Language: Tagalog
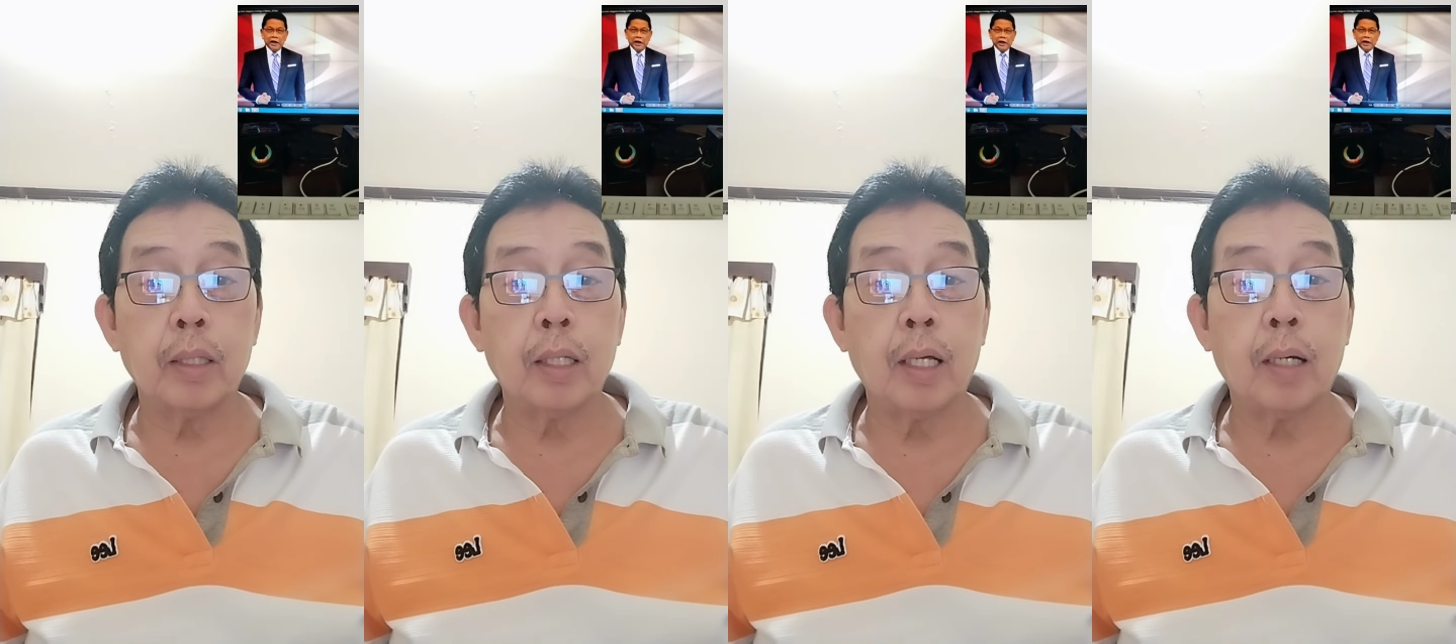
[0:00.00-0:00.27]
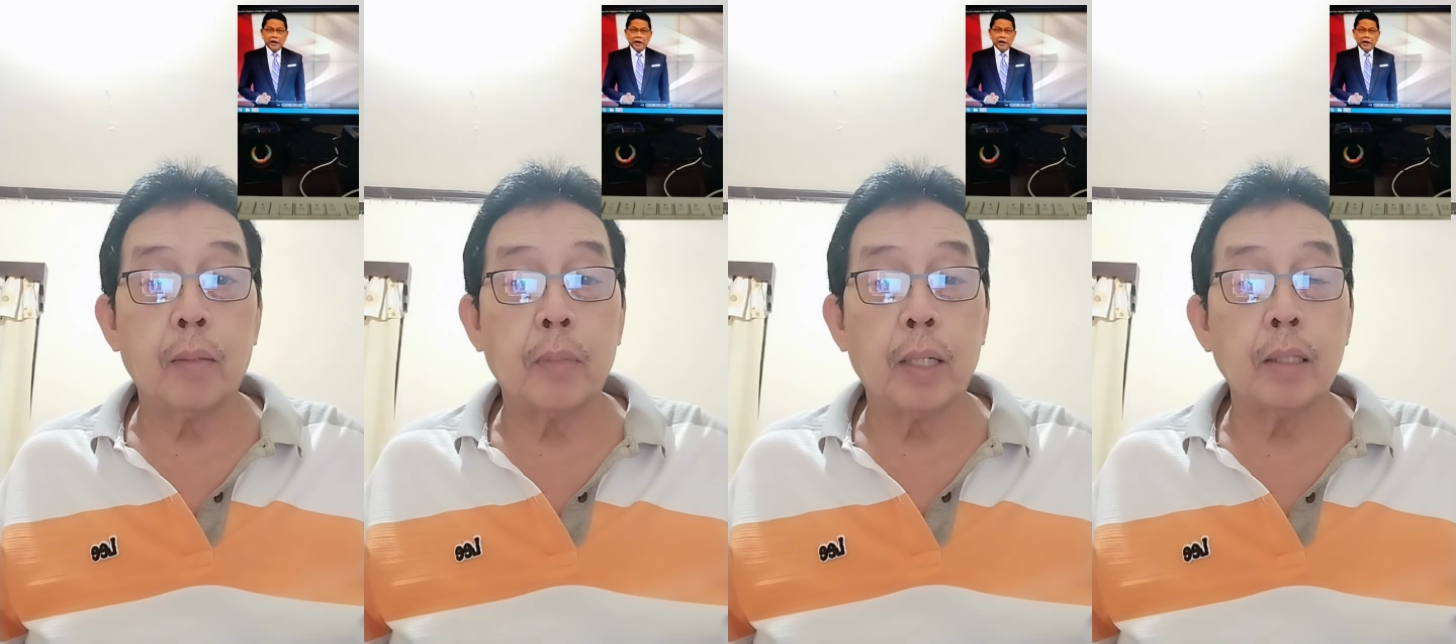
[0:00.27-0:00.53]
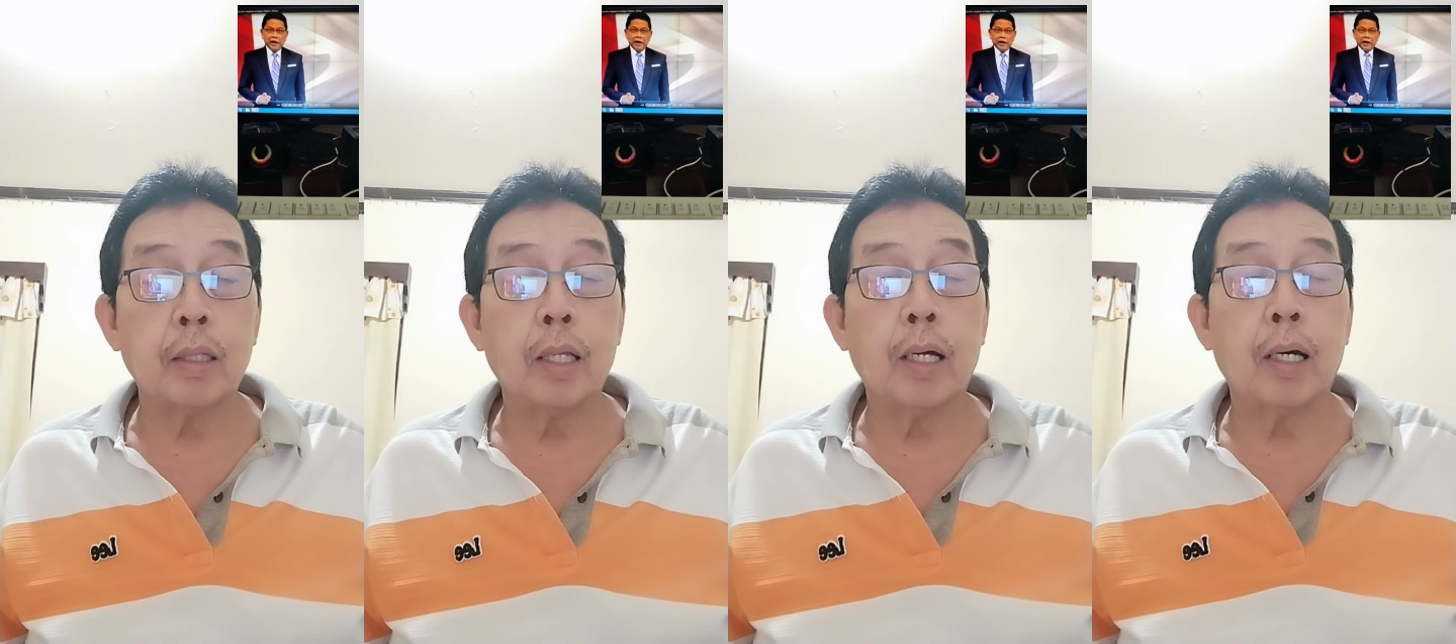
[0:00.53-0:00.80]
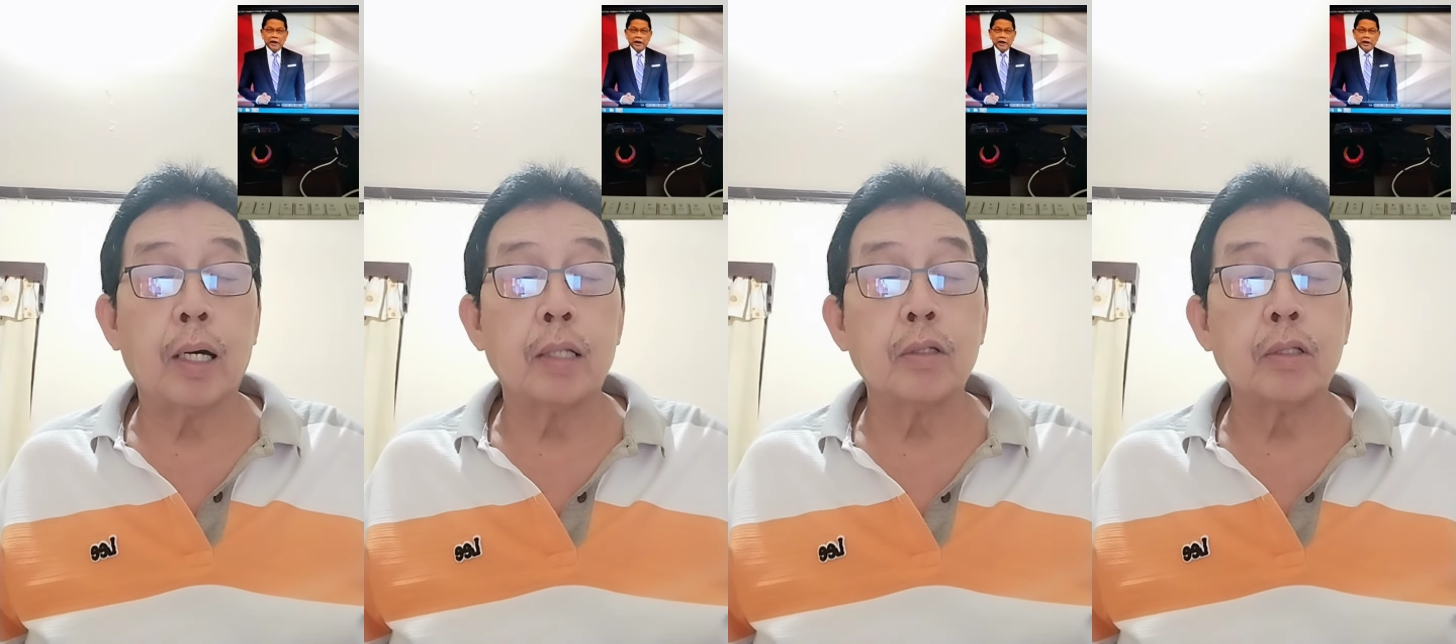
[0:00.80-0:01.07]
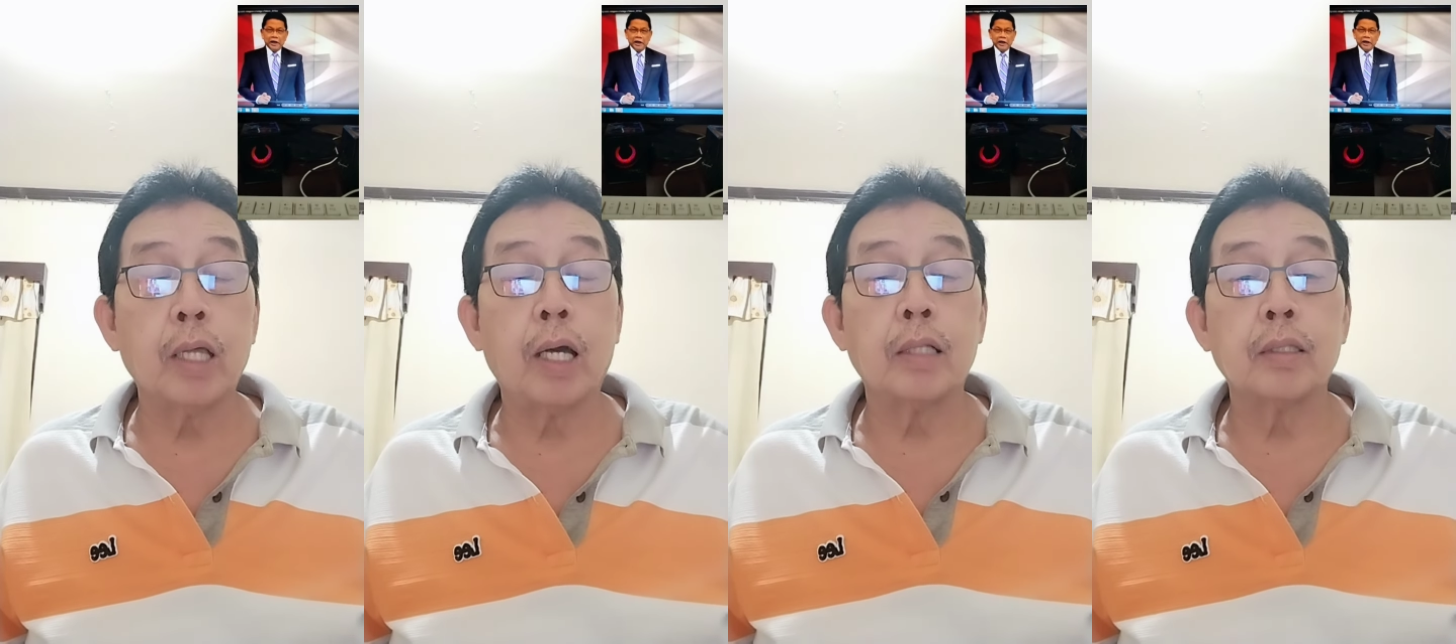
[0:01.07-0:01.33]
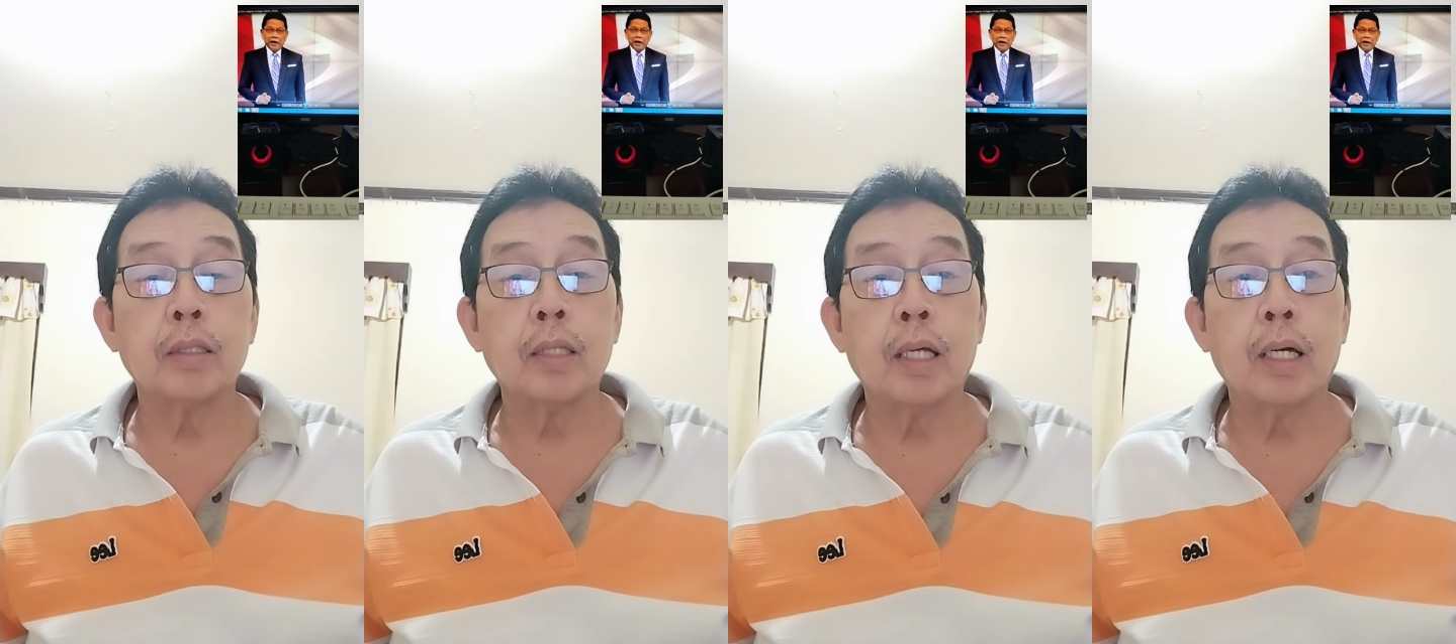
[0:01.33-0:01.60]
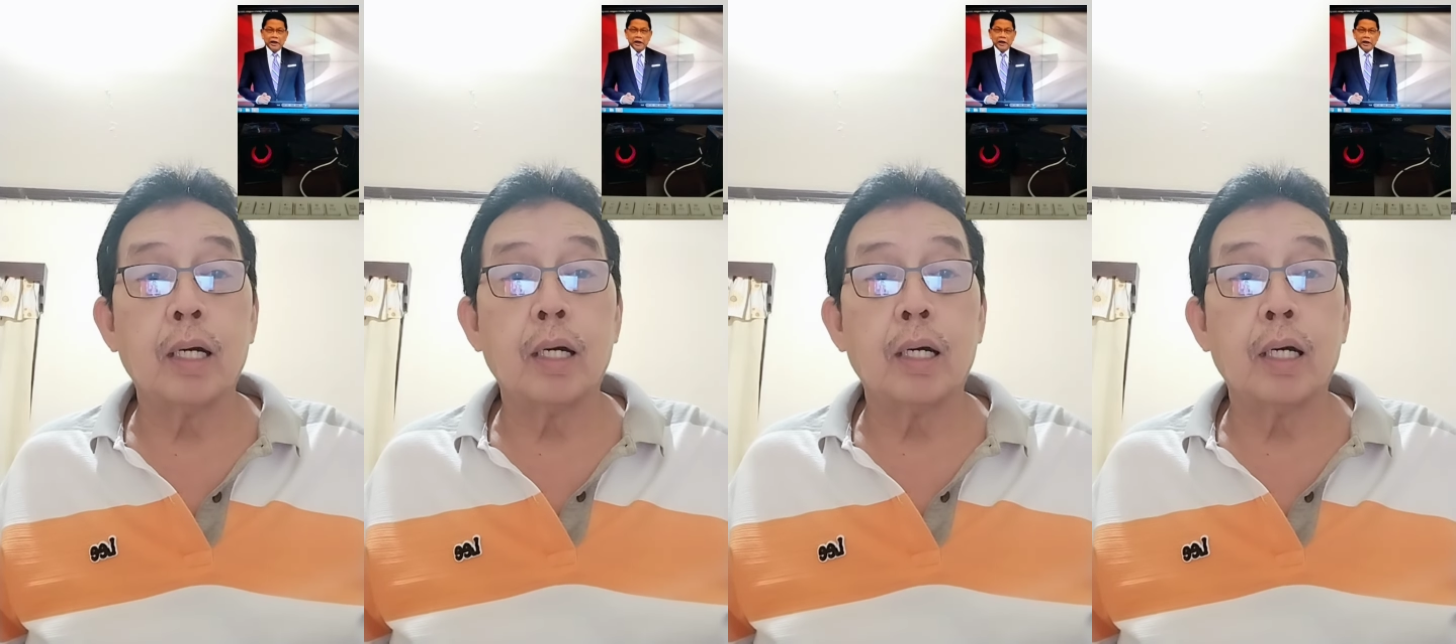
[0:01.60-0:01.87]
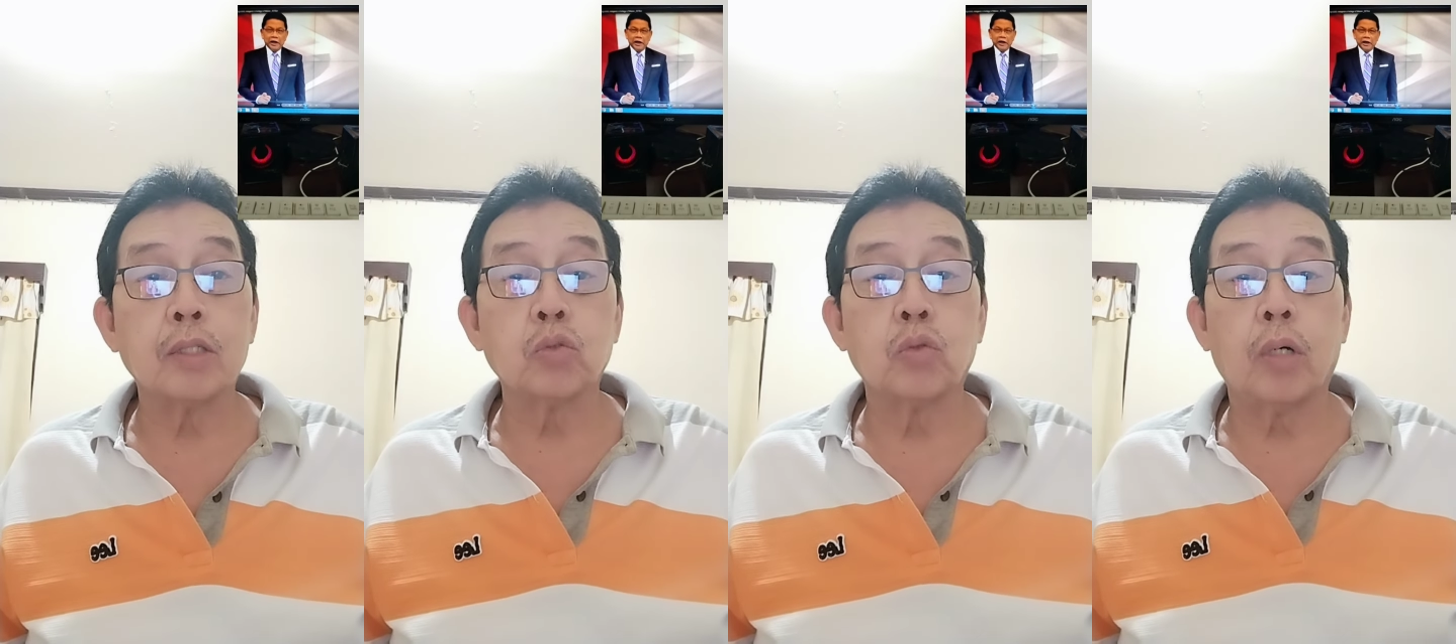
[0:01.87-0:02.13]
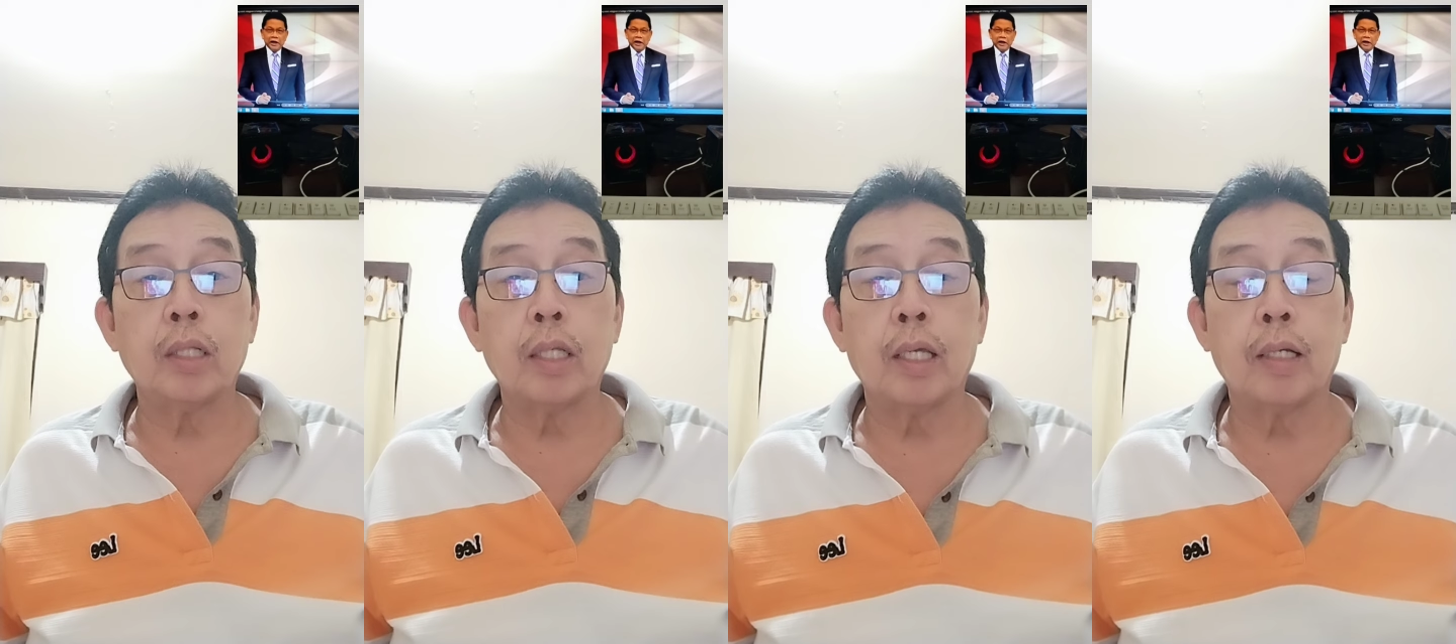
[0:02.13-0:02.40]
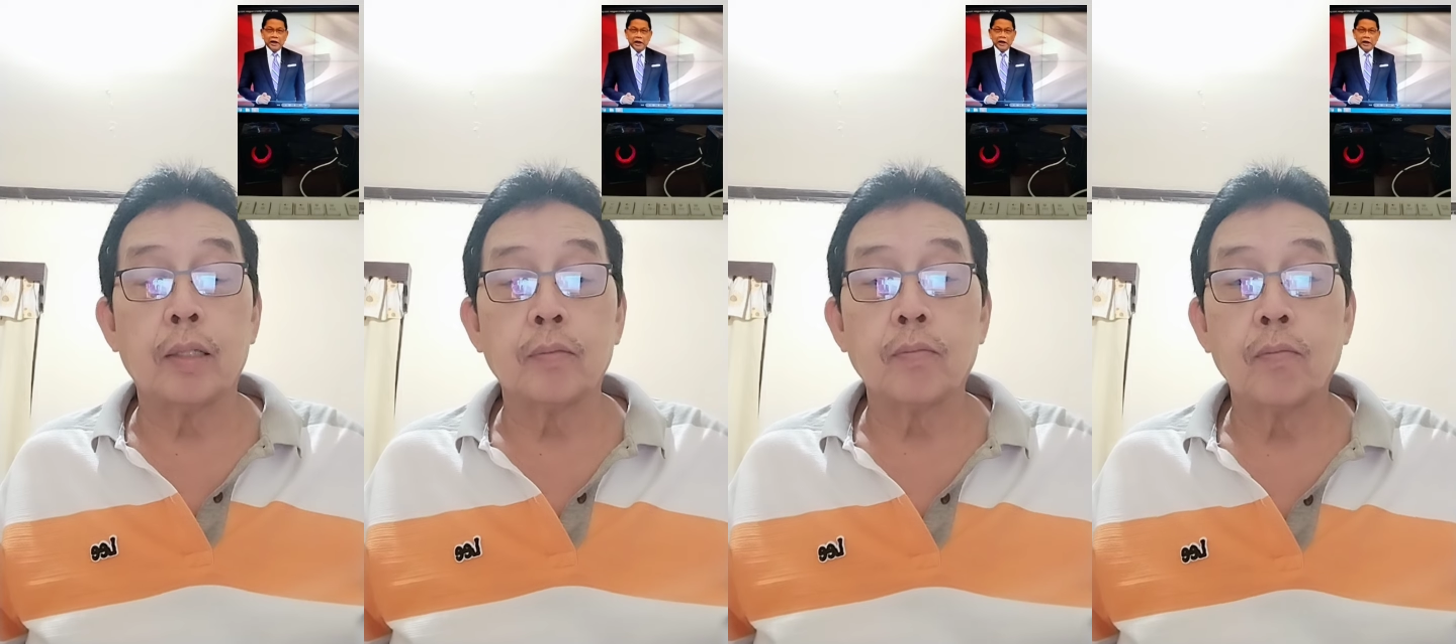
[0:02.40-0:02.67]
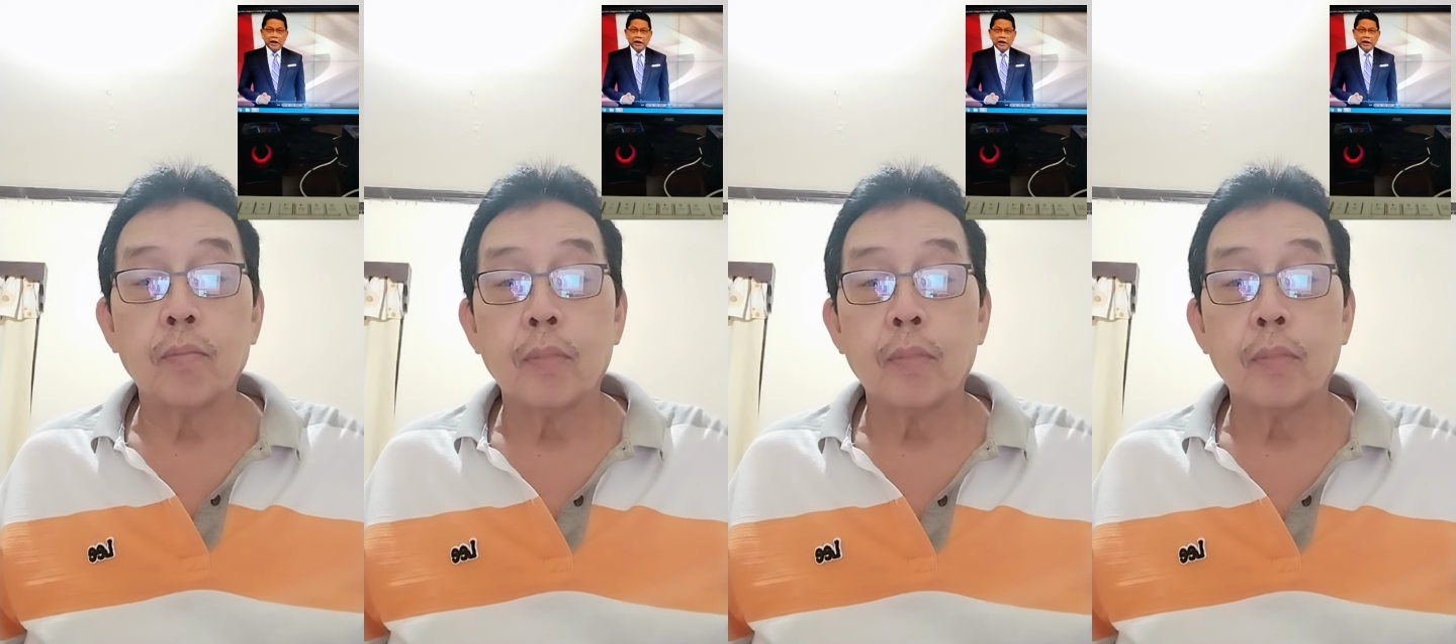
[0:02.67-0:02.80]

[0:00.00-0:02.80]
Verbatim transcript: na, na, na ano na yan, na asukal na yan,